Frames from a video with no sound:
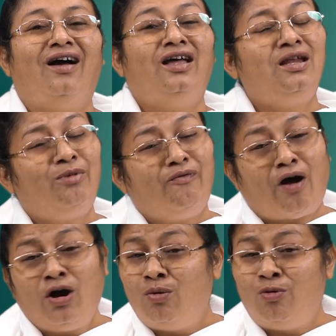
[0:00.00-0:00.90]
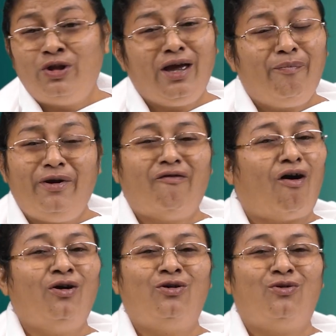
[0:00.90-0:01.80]
அதை நம்ம வாங்கும்போது எப்படி
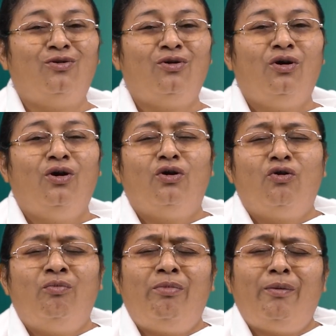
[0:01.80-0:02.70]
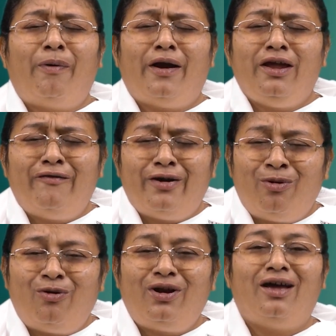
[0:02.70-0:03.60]
வாங்குகிறோம் ரொம்ப
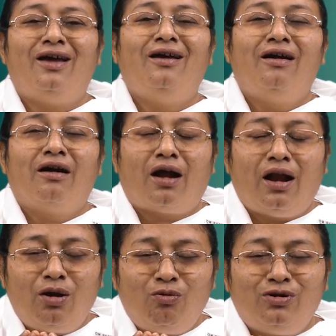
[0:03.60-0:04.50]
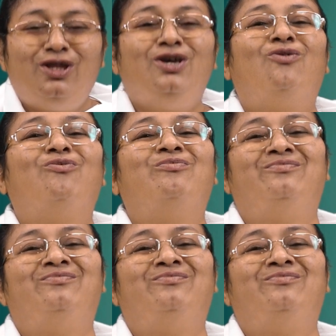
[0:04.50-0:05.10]
பணிவன்போட கண்ணில் ஒத்திக்கிறோம்